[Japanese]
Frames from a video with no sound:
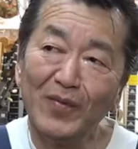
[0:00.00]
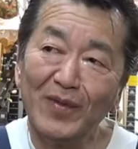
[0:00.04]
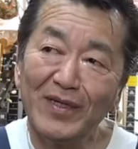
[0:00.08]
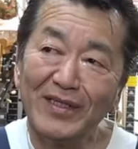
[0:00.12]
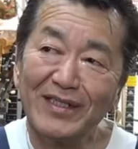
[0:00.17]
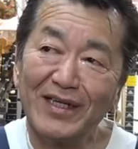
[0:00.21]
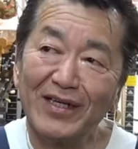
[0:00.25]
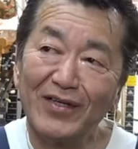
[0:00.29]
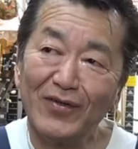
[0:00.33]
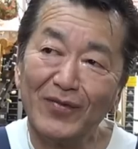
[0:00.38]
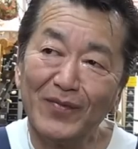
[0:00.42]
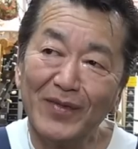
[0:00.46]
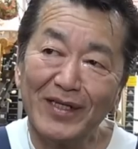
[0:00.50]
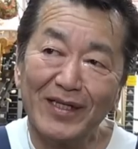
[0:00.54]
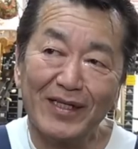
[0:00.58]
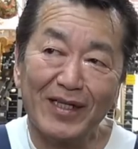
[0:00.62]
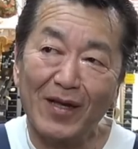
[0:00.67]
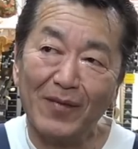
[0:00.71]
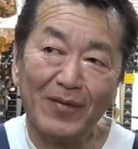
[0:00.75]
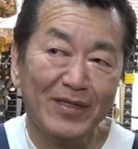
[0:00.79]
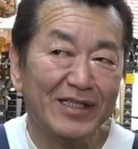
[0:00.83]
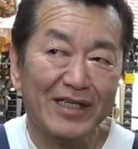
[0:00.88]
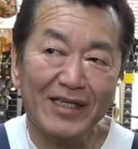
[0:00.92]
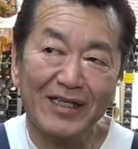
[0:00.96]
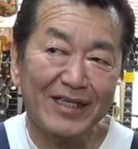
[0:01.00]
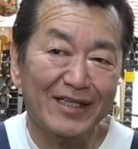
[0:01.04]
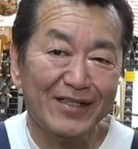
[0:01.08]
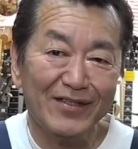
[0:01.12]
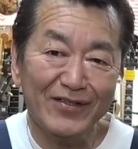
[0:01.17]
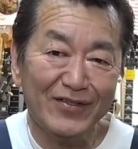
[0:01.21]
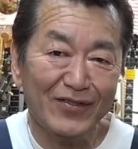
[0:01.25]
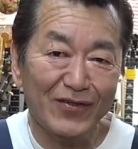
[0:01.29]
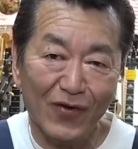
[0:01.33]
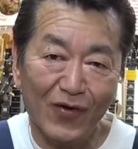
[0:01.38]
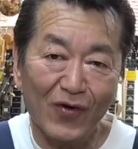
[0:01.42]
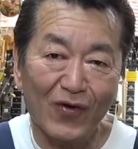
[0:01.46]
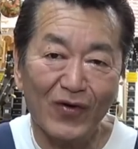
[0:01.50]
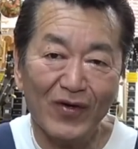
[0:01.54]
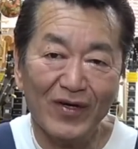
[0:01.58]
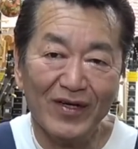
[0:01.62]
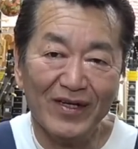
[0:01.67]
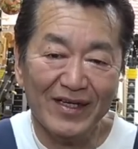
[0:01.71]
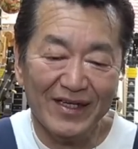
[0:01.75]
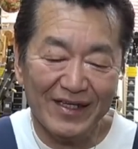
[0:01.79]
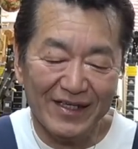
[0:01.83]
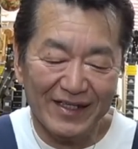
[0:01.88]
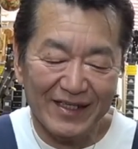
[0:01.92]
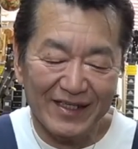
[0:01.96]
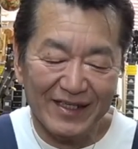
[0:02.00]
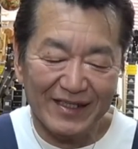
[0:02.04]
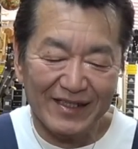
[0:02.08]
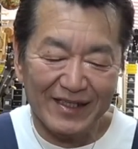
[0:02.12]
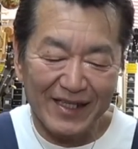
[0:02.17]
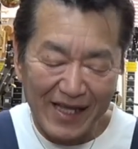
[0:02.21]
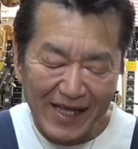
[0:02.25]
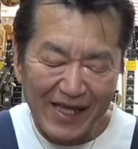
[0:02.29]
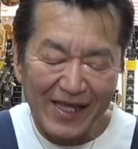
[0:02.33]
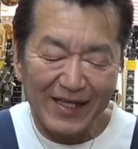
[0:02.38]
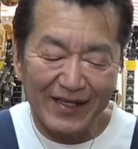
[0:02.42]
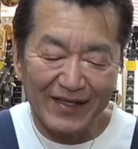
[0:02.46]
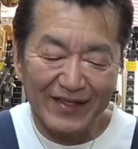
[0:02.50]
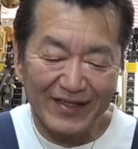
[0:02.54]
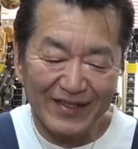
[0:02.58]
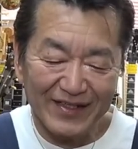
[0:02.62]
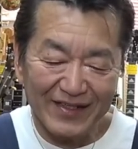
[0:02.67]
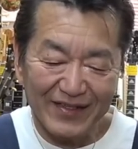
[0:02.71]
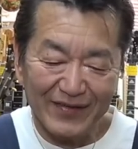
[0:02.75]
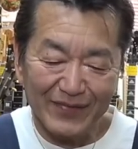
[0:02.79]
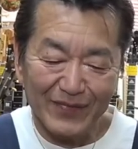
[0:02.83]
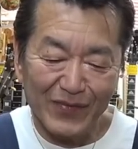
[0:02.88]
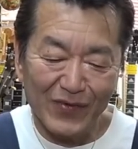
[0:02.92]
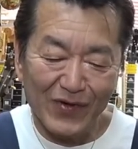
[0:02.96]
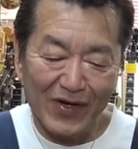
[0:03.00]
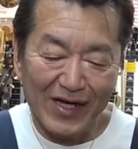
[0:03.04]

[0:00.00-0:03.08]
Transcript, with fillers: いましたけど、まだ旅先にいる人ね、明日